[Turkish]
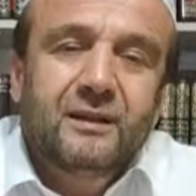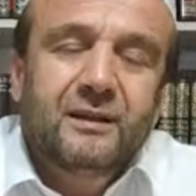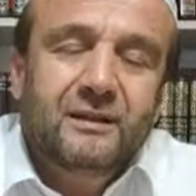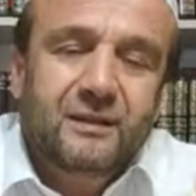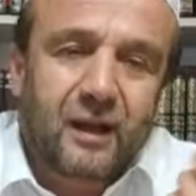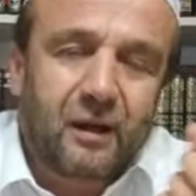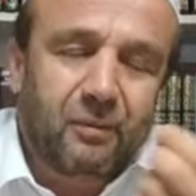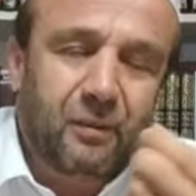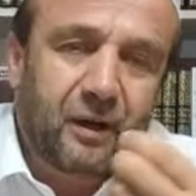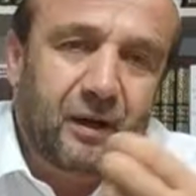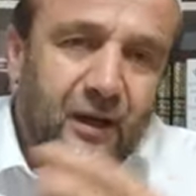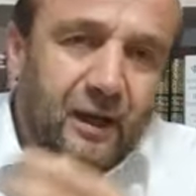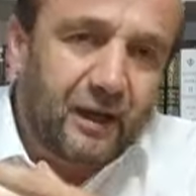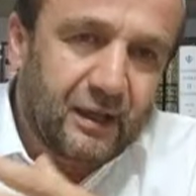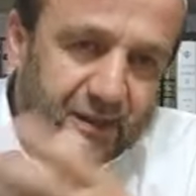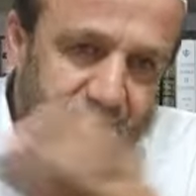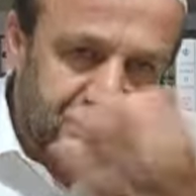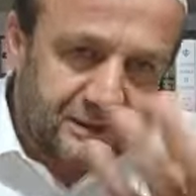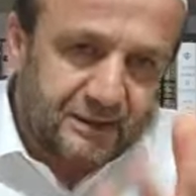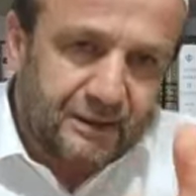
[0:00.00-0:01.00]
tabaka,
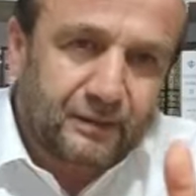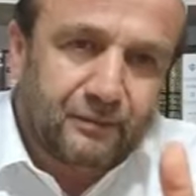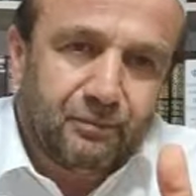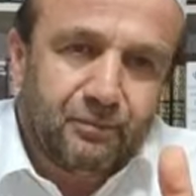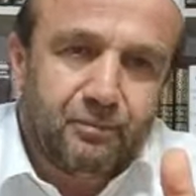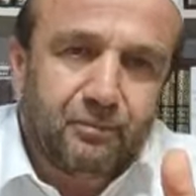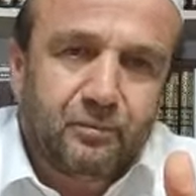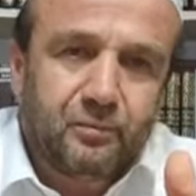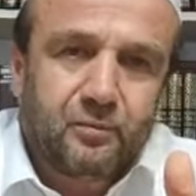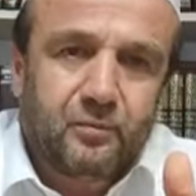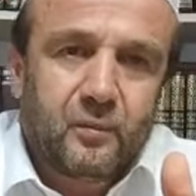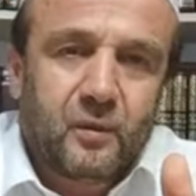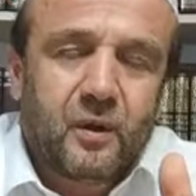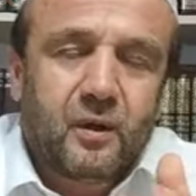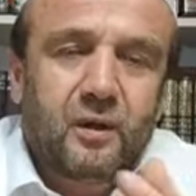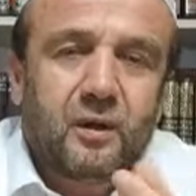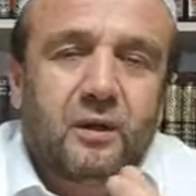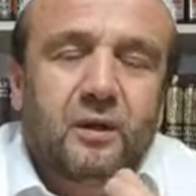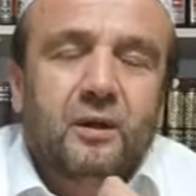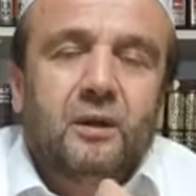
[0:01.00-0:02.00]
kısım.
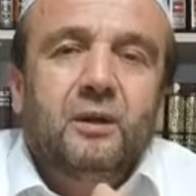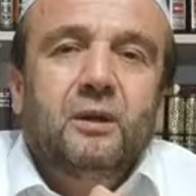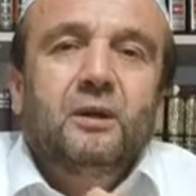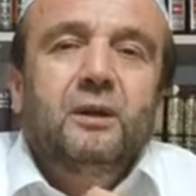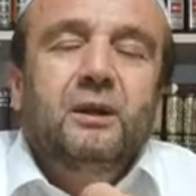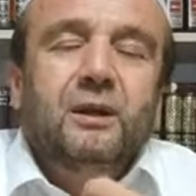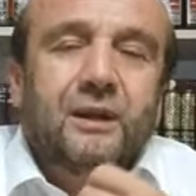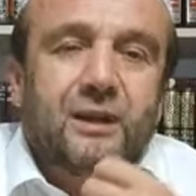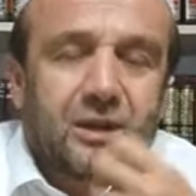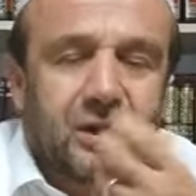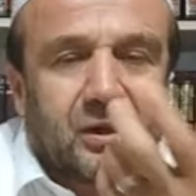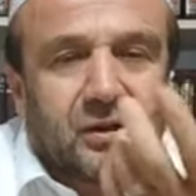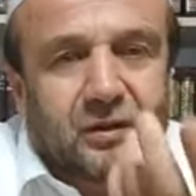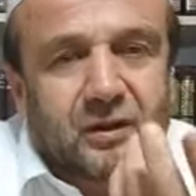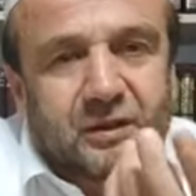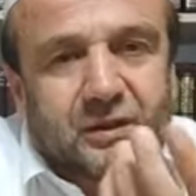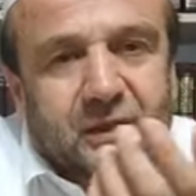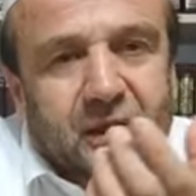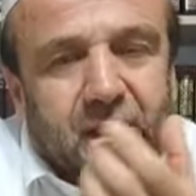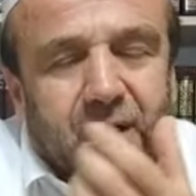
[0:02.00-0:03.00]

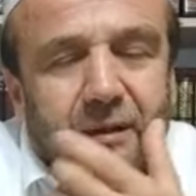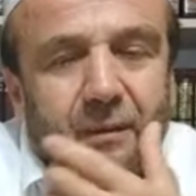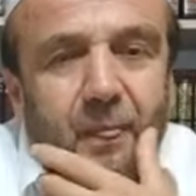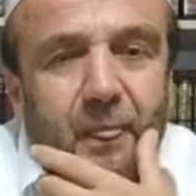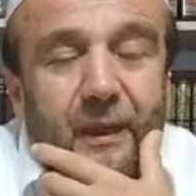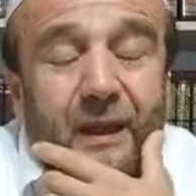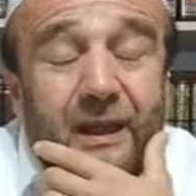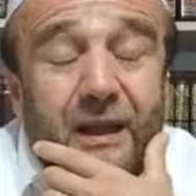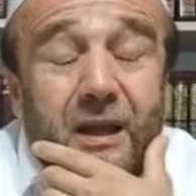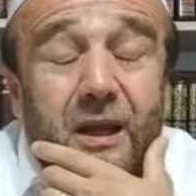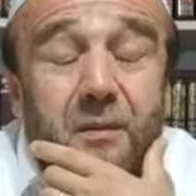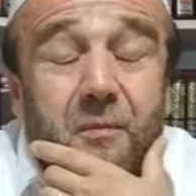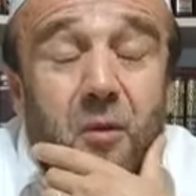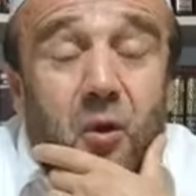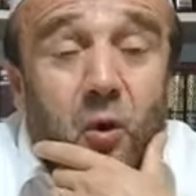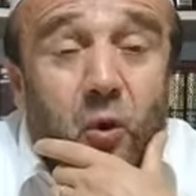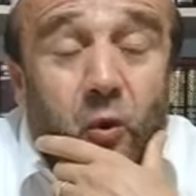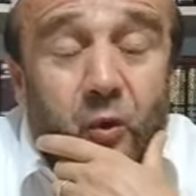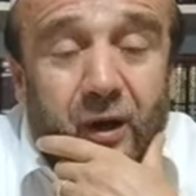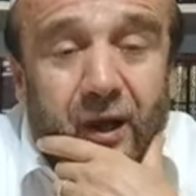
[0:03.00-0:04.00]
İkincisi ilim
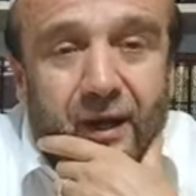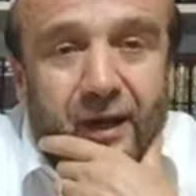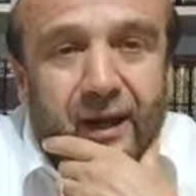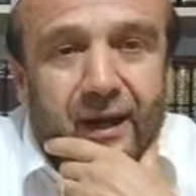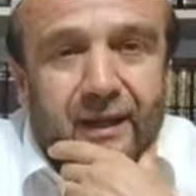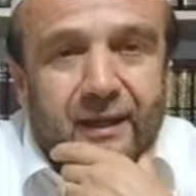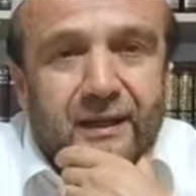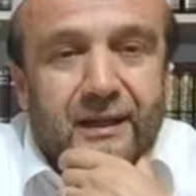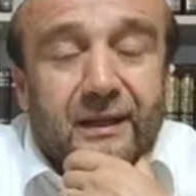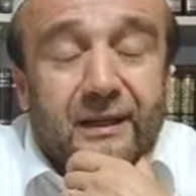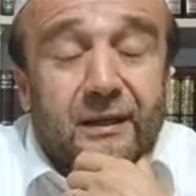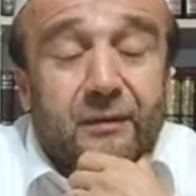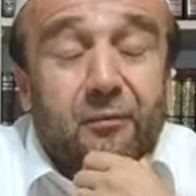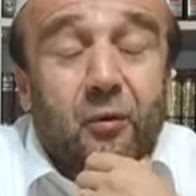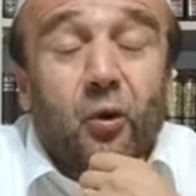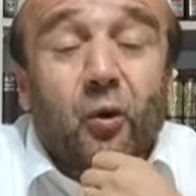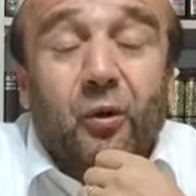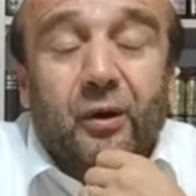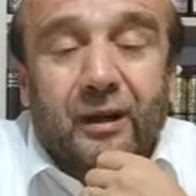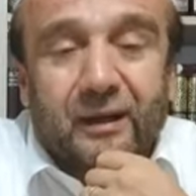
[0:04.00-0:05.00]
öğrenen, ilim
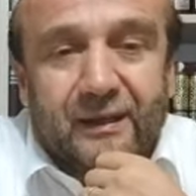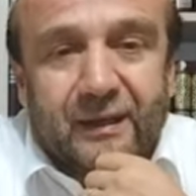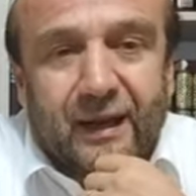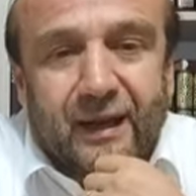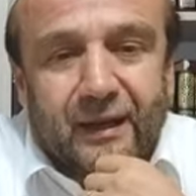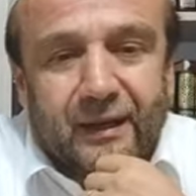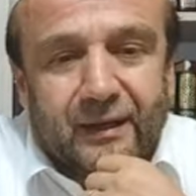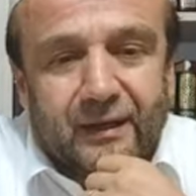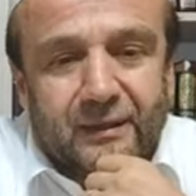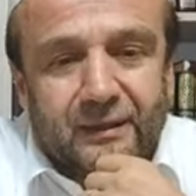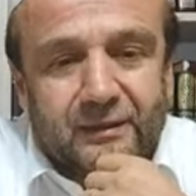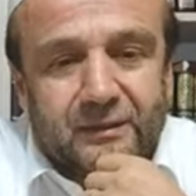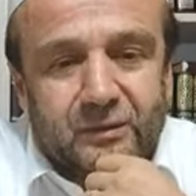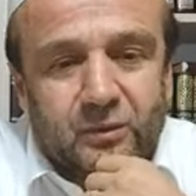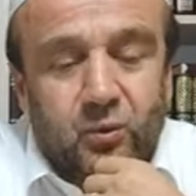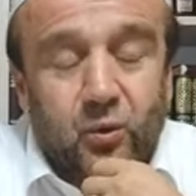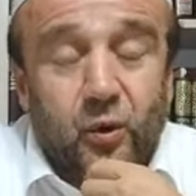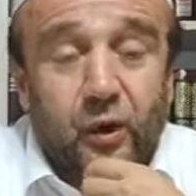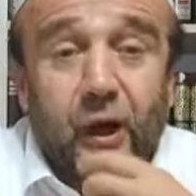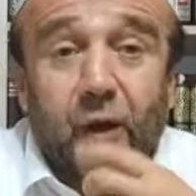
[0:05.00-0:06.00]
öğreten,
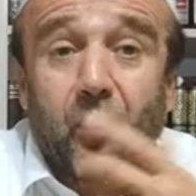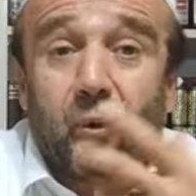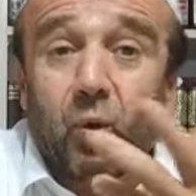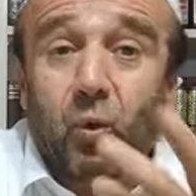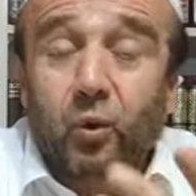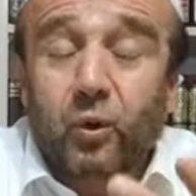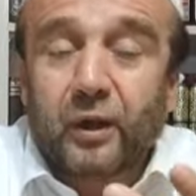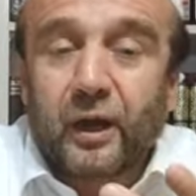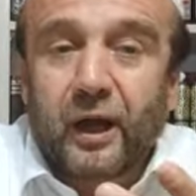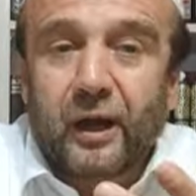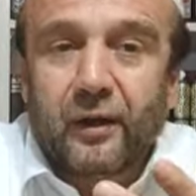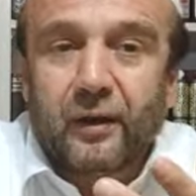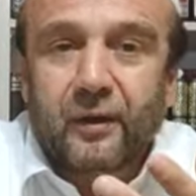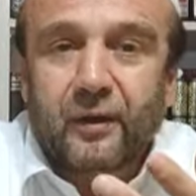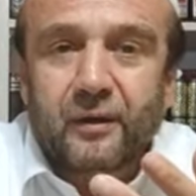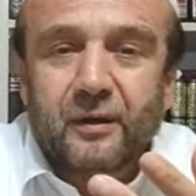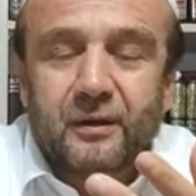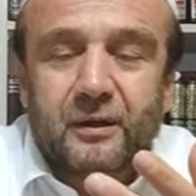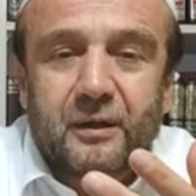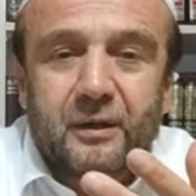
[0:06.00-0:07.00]
Kur'an okuyan.
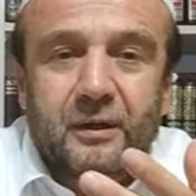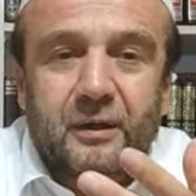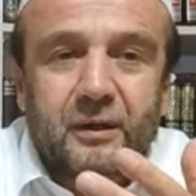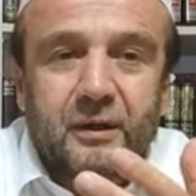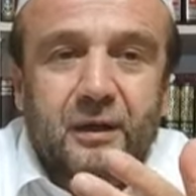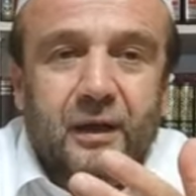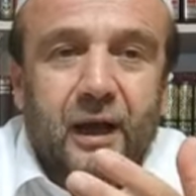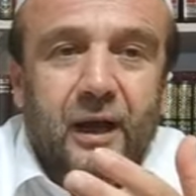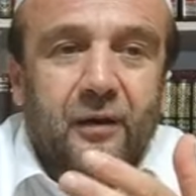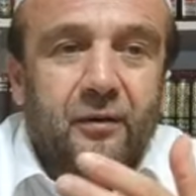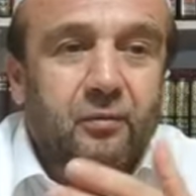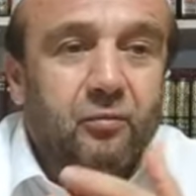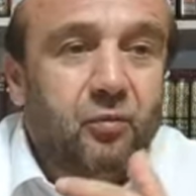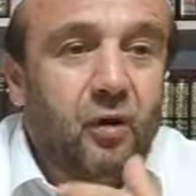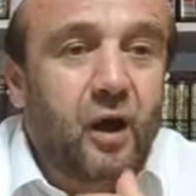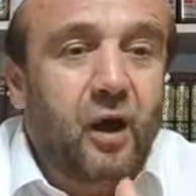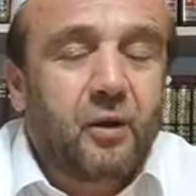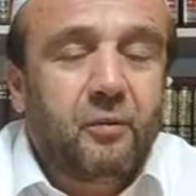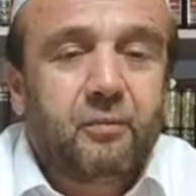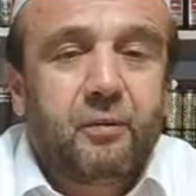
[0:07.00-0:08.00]
Yani
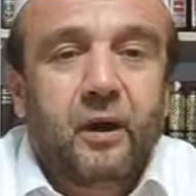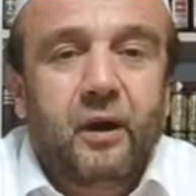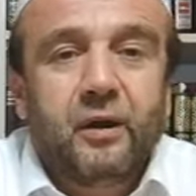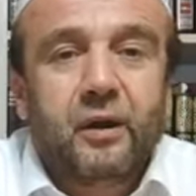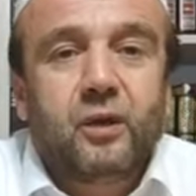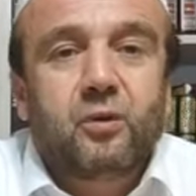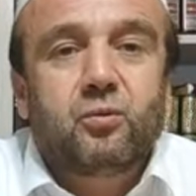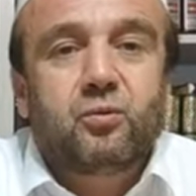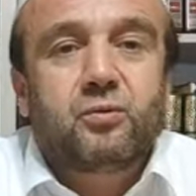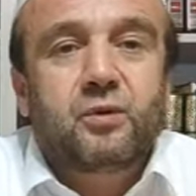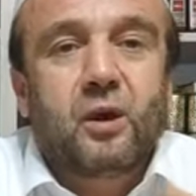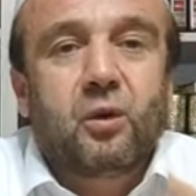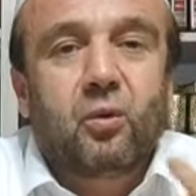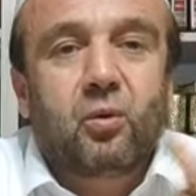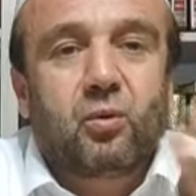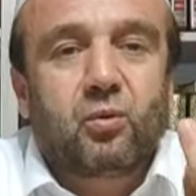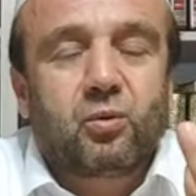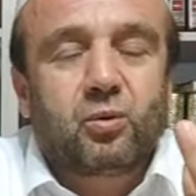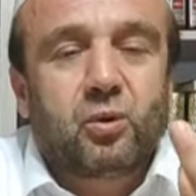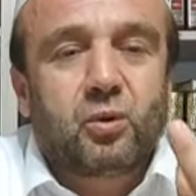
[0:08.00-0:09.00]
vay be ne güzel
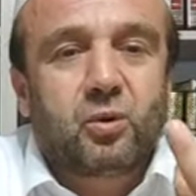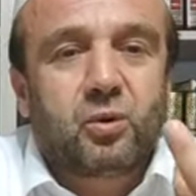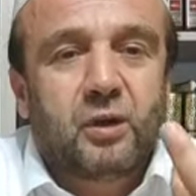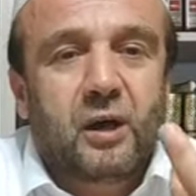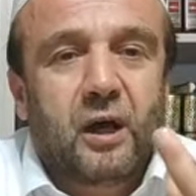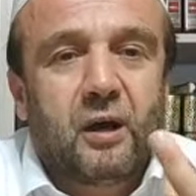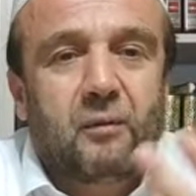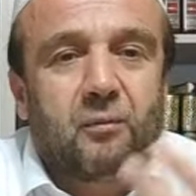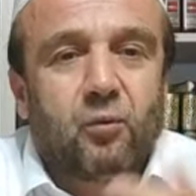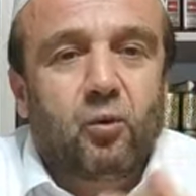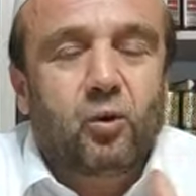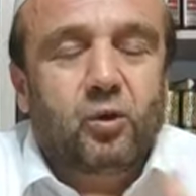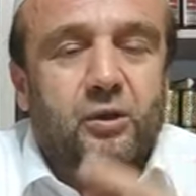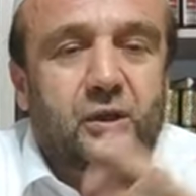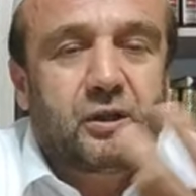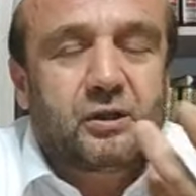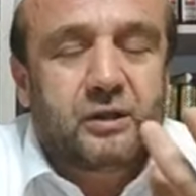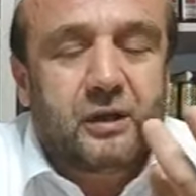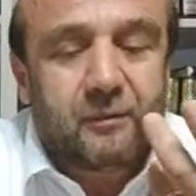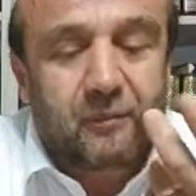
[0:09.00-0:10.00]
okuyor ya
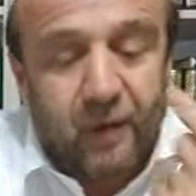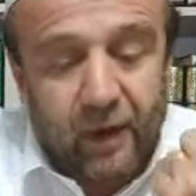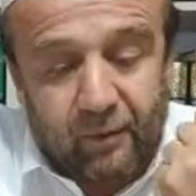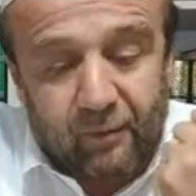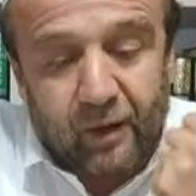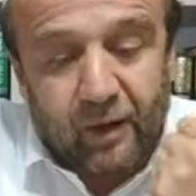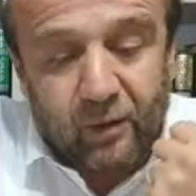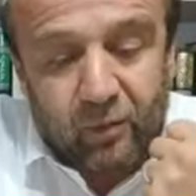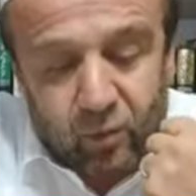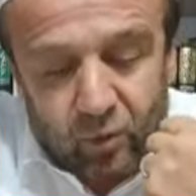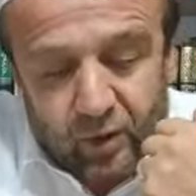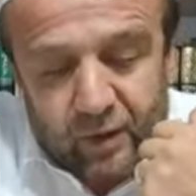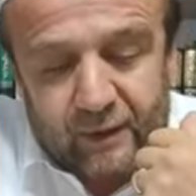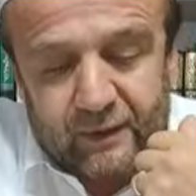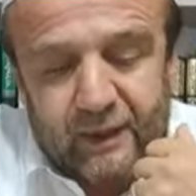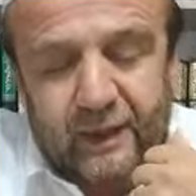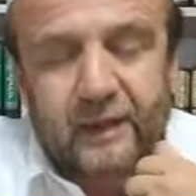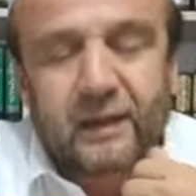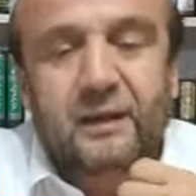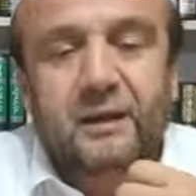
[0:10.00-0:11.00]
muhteşem. Ama
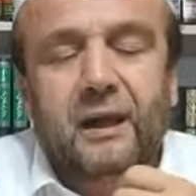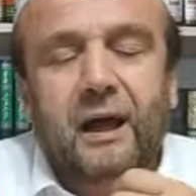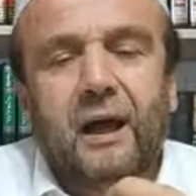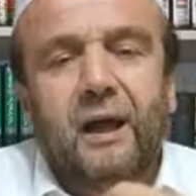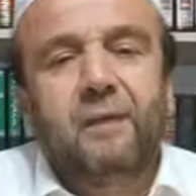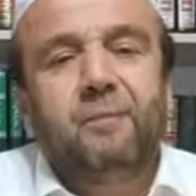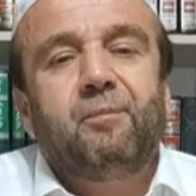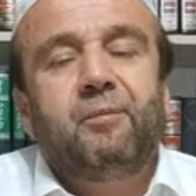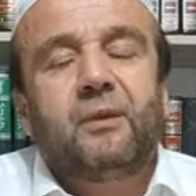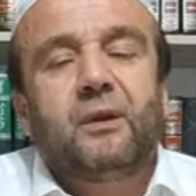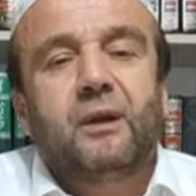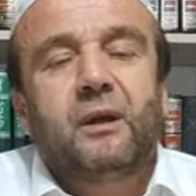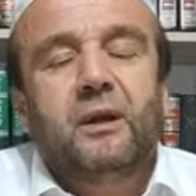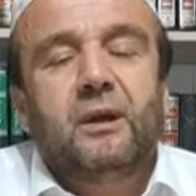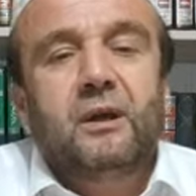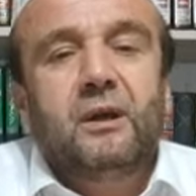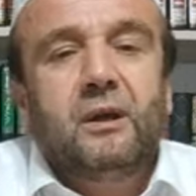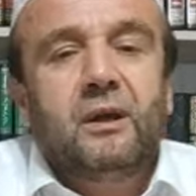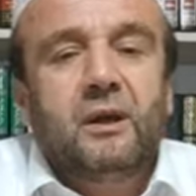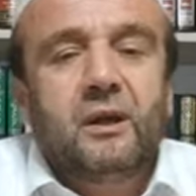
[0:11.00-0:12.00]
öyle değil de
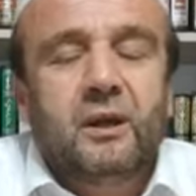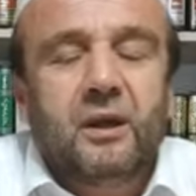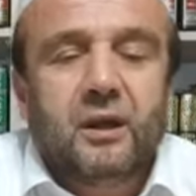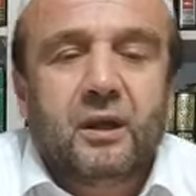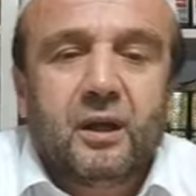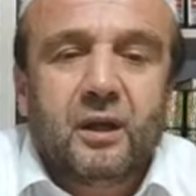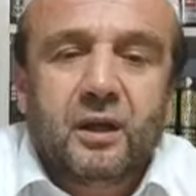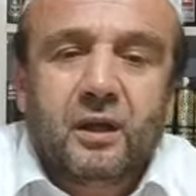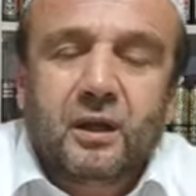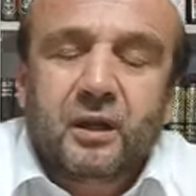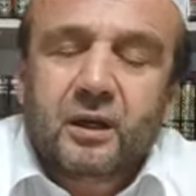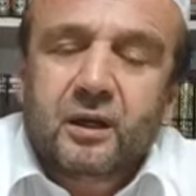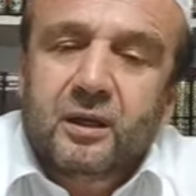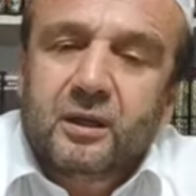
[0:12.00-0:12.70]
e,